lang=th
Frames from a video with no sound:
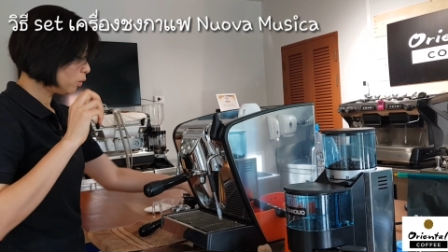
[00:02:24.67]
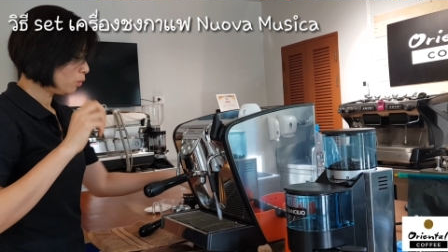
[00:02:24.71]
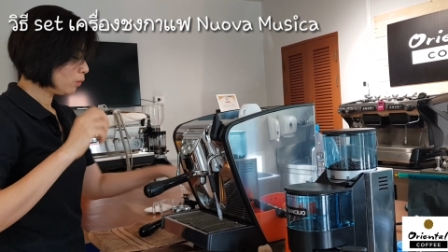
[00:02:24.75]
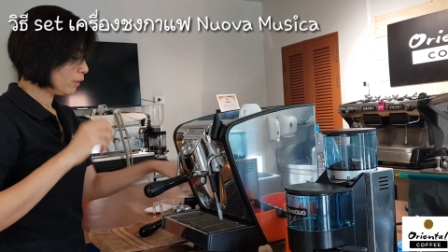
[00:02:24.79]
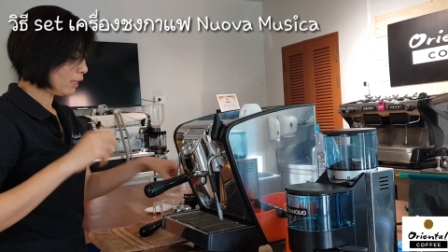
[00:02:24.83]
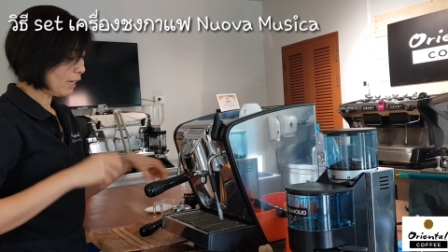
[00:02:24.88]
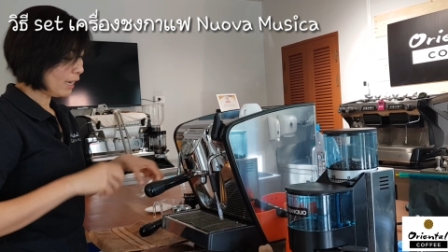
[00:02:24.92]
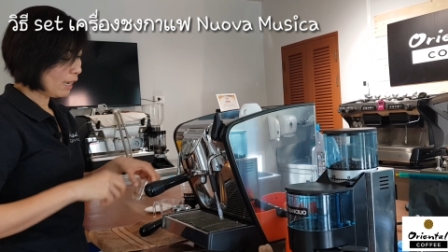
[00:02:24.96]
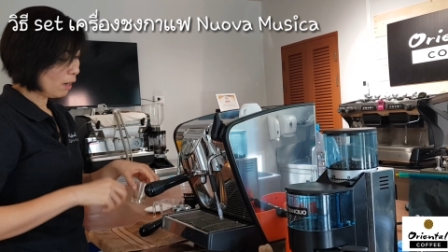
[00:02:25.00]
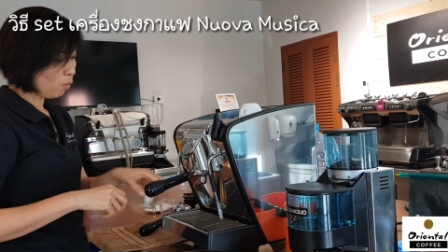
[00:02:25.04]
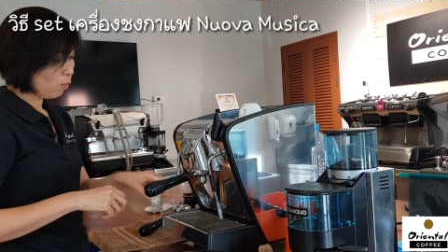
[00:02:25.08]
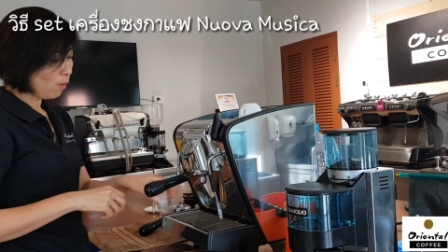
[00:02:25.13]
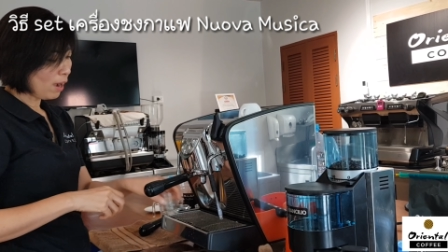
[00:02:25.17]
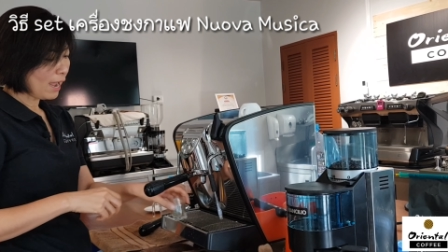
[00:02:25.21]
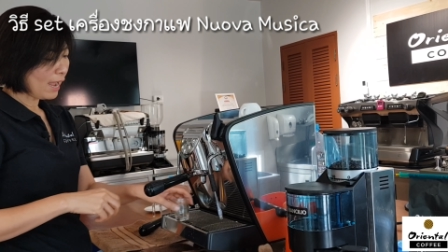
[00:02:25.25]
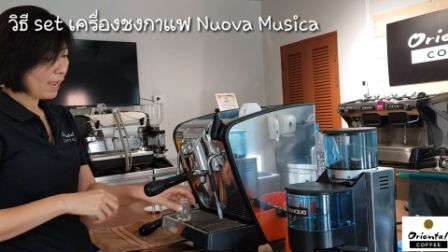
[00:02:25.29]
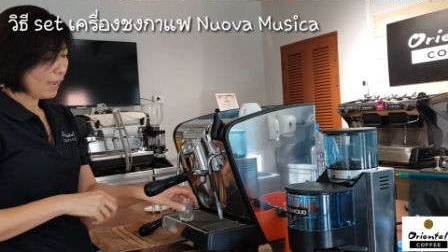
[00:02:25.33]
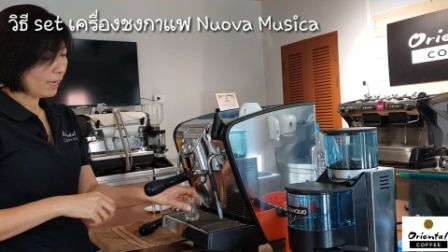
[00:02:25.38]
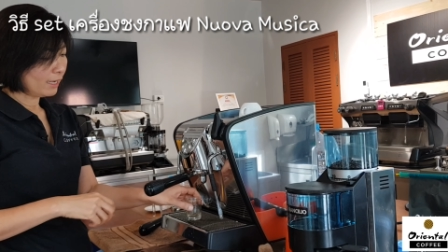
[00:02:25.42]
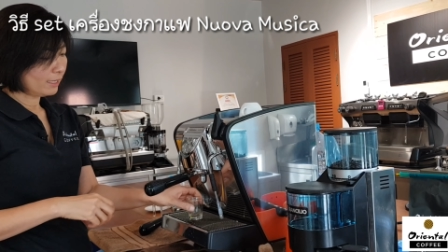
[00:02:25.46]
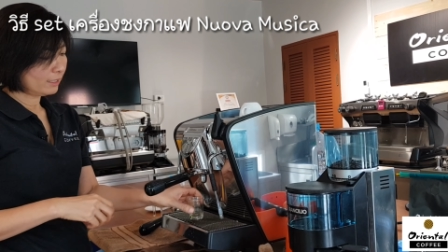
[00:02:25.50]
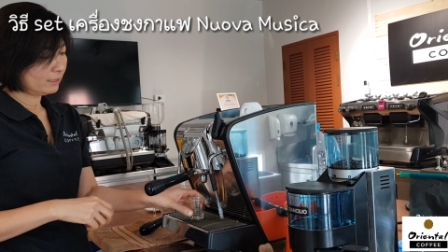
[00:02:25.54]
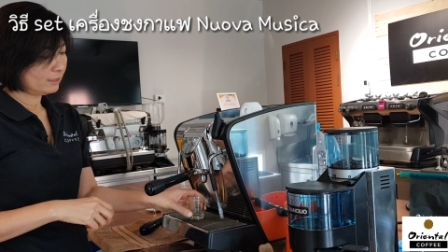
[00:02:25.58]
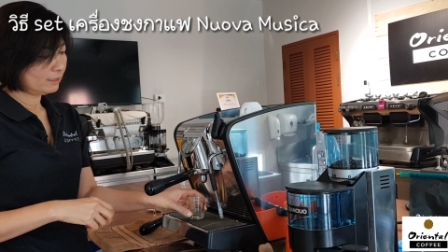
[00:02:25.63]
ดูนะคะว่า
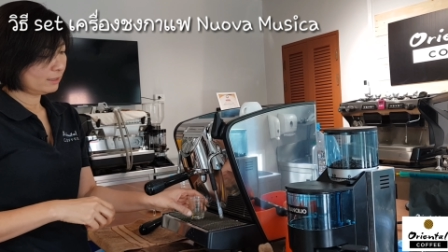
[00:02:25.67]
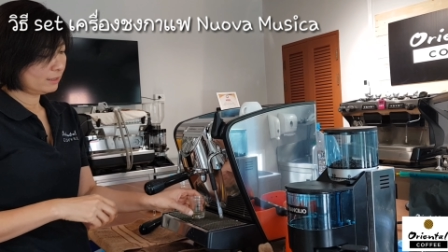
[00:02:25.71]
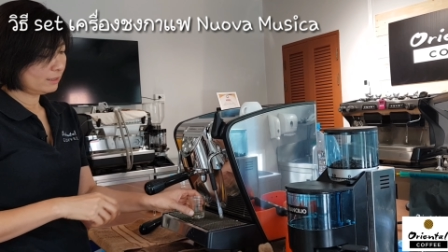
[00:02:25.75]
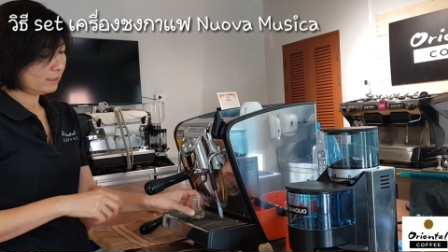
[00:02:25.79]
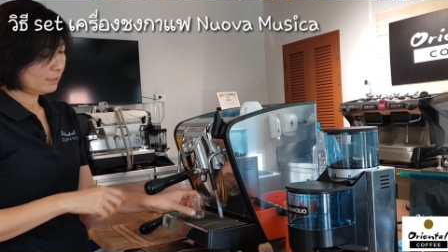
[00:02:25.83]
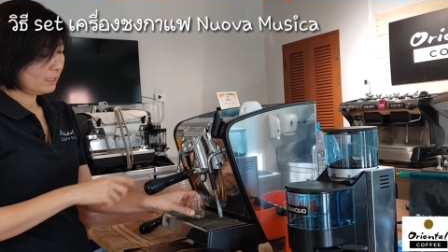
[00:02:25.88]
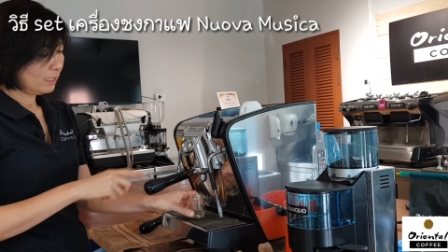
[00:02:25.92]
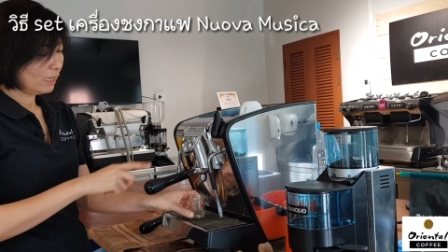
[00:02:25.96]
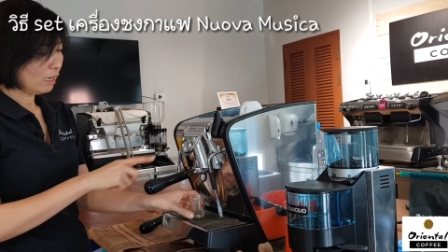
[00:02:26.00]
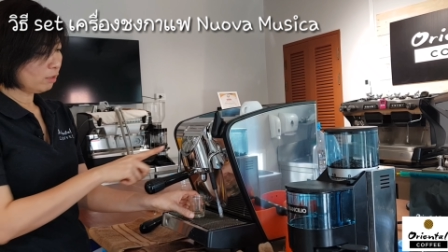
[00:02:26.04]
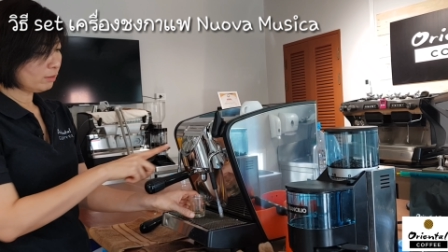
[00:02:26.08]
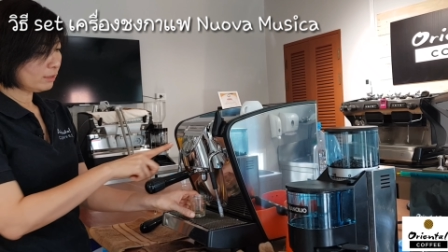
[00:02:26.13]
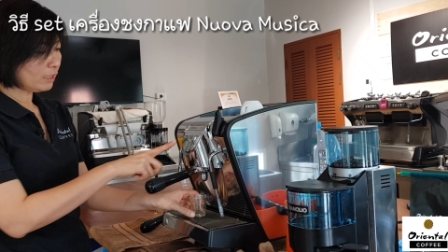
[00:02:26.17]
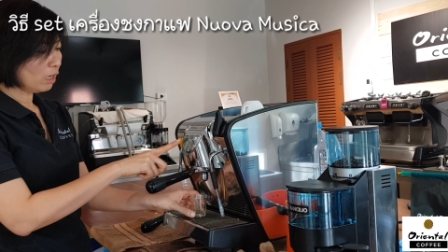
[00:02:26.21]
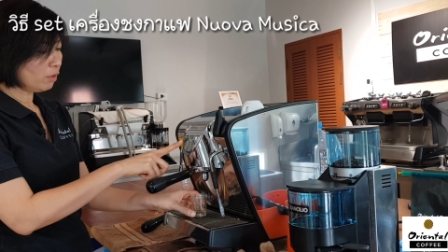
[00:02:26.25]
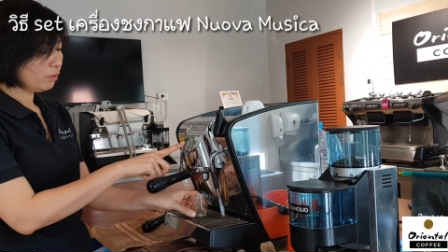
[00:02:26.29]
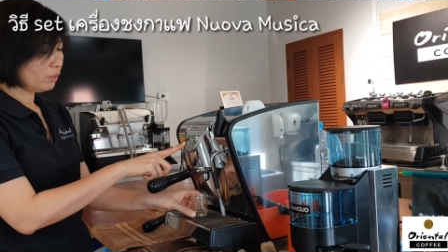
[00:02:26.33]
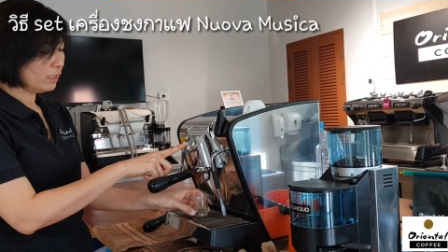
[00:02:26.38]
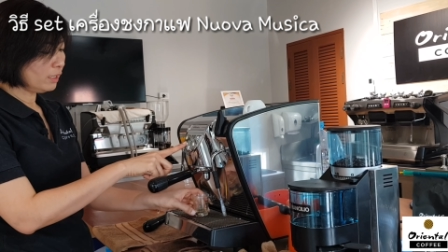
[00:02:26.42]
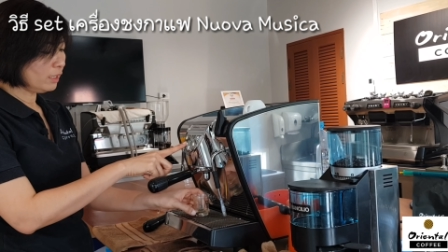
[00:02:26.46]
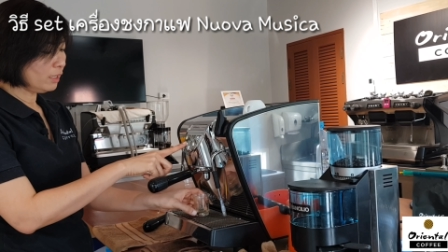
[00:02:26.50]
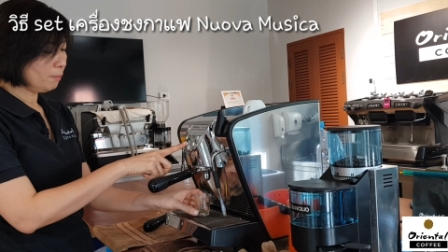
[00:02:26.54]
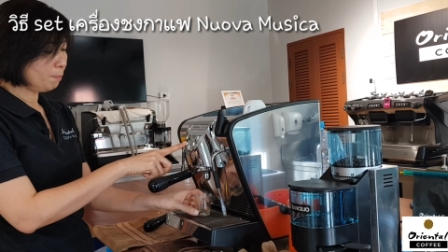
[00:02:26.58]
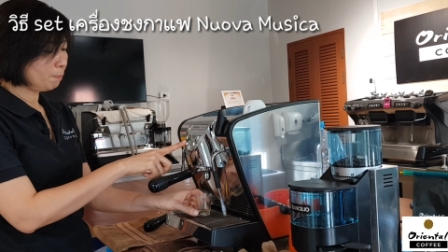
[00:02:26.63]
เราจะเอา
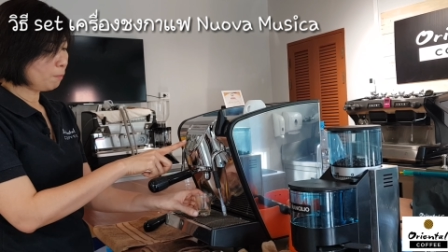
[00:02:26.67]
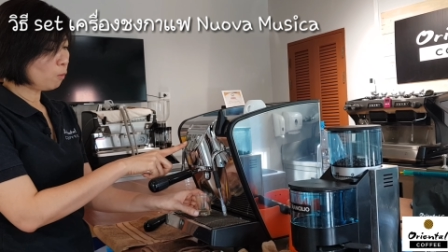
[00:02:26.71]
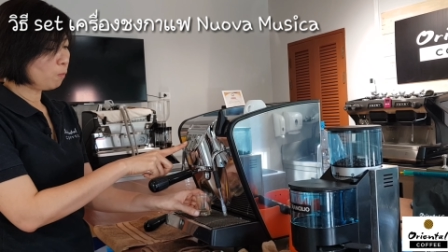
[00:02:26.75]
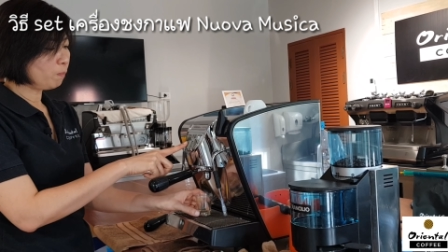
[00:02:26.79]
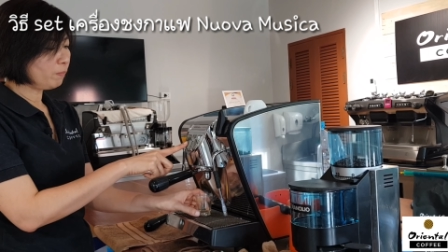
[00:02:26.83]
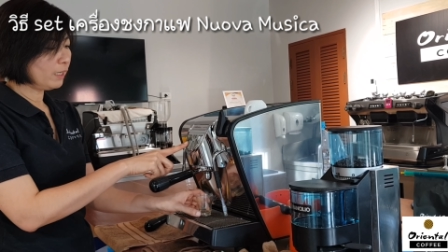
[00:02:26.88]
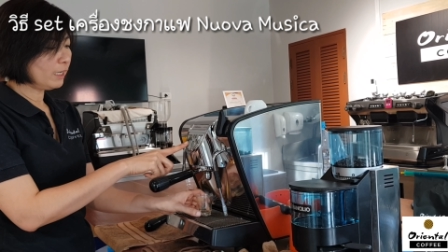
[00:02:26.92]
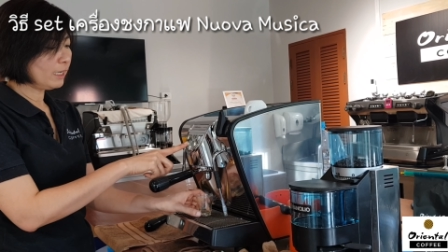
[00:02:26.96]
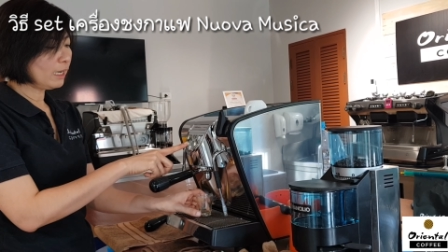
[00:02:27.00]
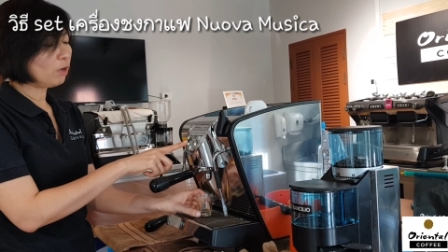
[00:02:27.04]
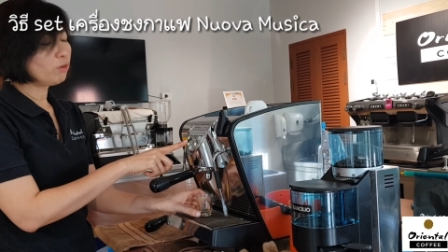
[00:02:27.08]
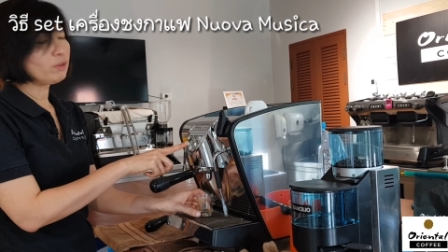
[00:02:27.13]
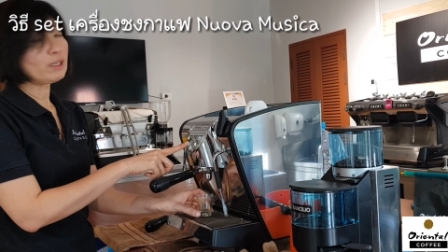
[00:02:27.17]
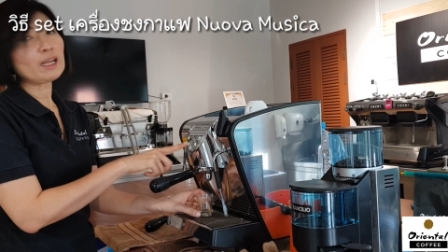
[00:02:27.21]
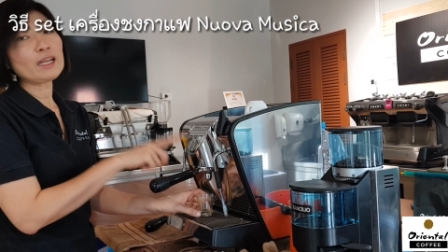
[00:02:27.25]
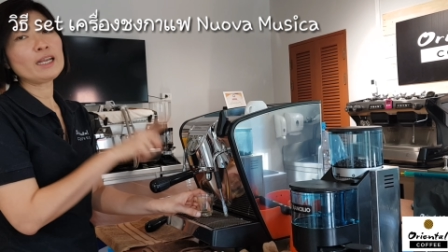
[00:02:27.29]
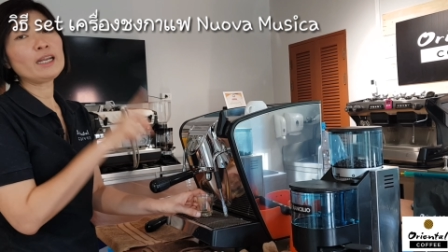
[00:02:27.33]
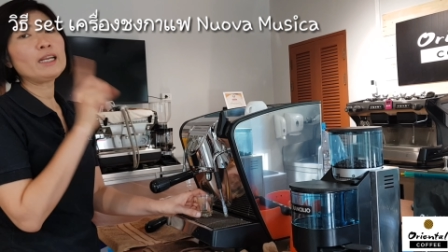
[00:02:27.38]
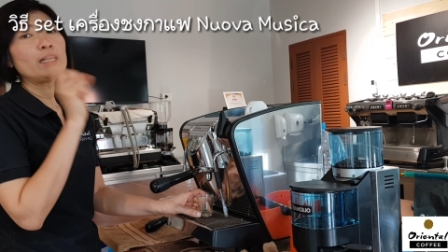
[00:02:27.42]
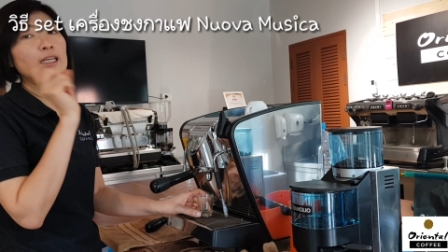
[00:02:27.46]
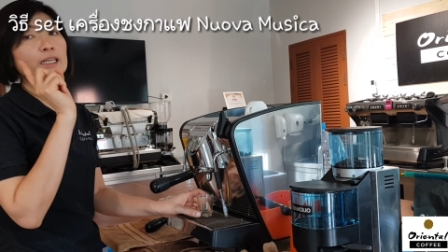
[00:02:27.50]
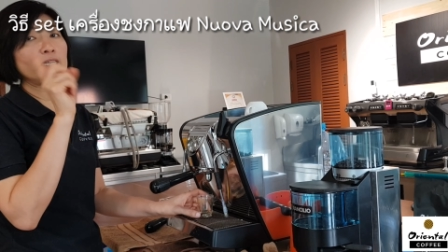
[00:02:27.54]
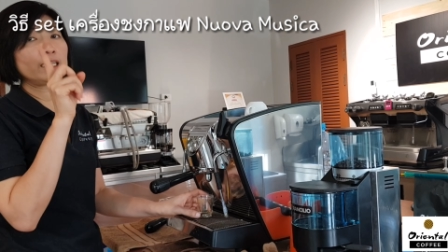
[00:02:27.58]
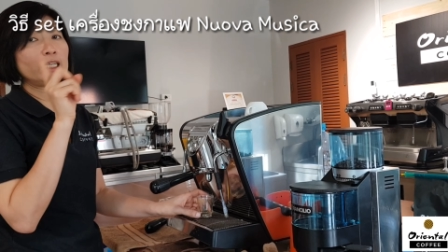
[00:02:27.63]
ที่ปุ่มนี้เอาที่